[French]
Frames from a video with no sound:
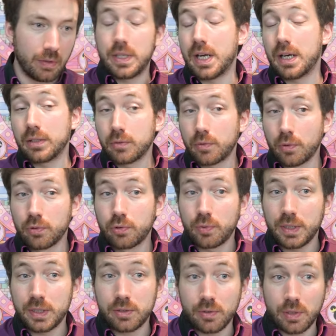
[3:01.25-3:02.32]
Il y a un gros
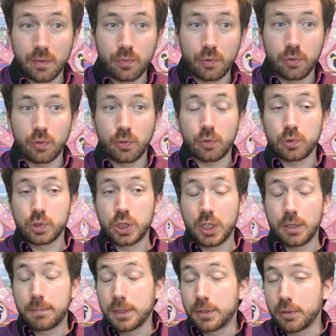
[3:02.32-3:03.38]
twist au niveau de Crochet
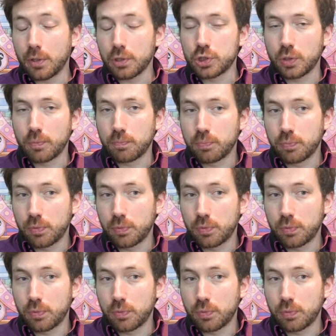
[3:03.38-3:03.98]
et Peter que j'ai